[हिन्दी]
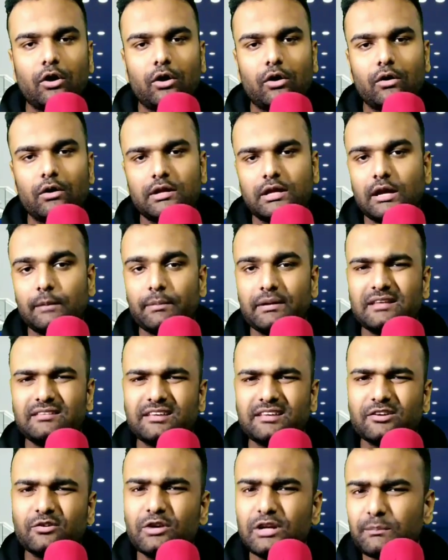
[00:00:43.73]
और यहाँ पर ये
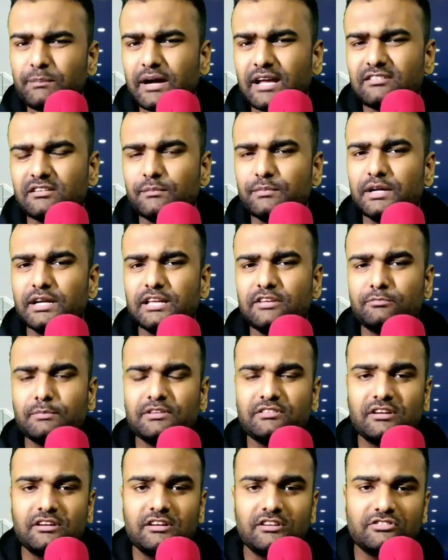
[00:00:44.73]
सिक्योरिटी पैच अपडेट है
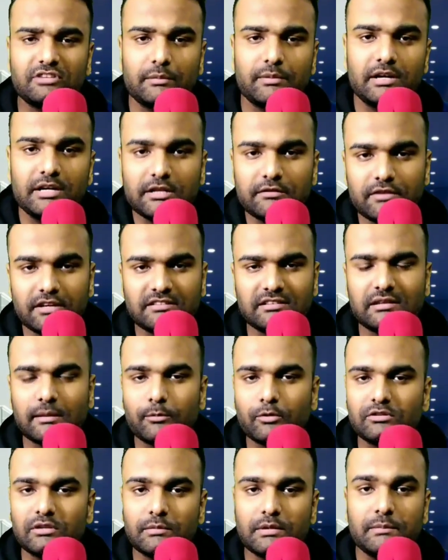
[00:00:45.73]
इसमें जनरल स्टेबिलिटी फिक्स
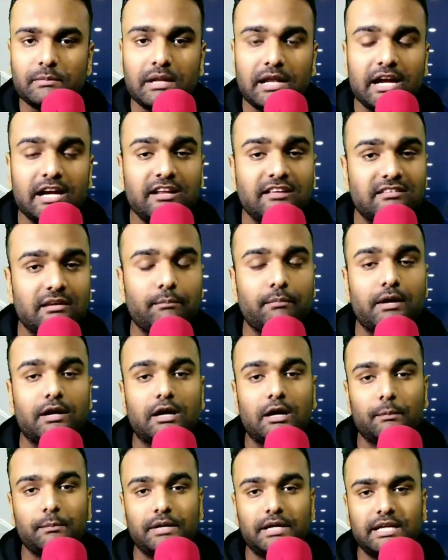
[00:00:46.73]
आपको सभी मिलेंगे दिसंबर
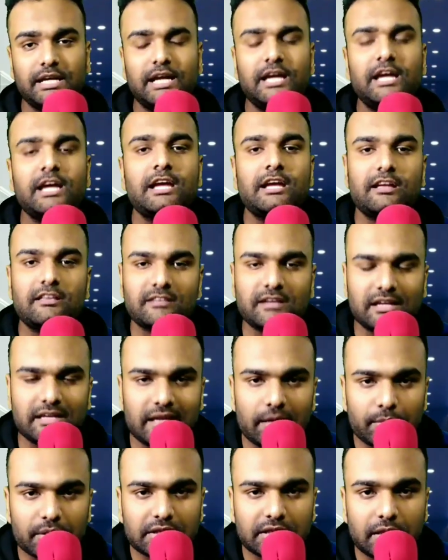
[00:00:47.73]
का अपडेट है इसका
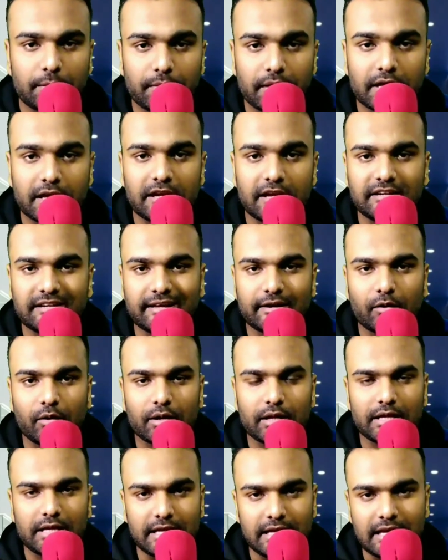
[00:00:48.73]
ये मतलब है कि टेन
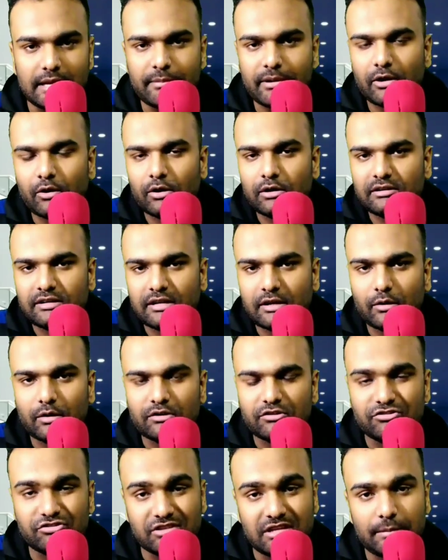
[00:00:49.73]
और ई में और टेन
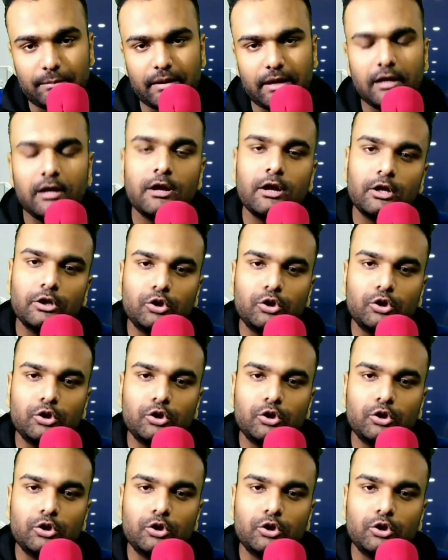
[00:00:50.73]
और जी में